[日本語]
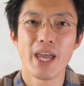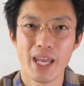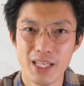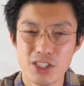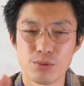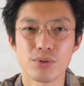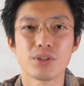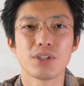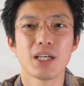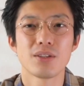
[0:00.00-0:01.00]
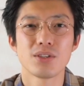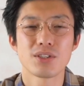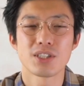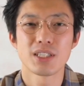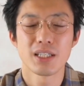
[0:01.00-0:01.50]
H ビューティー&
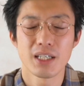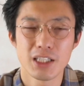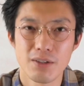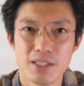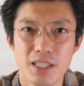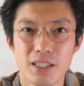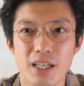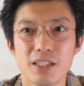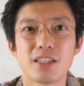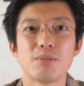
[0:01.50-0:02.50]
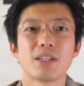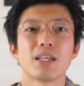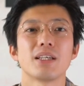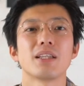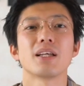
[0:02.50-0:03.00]
ユース知らない方は是非ね行ってみて
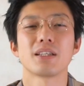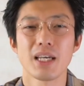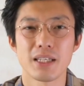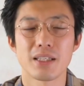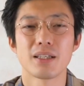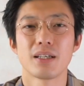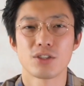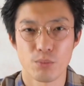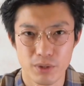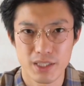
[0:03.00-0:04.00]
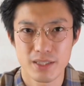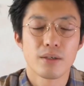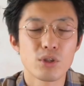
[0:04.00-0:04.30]
いただきたいショップです。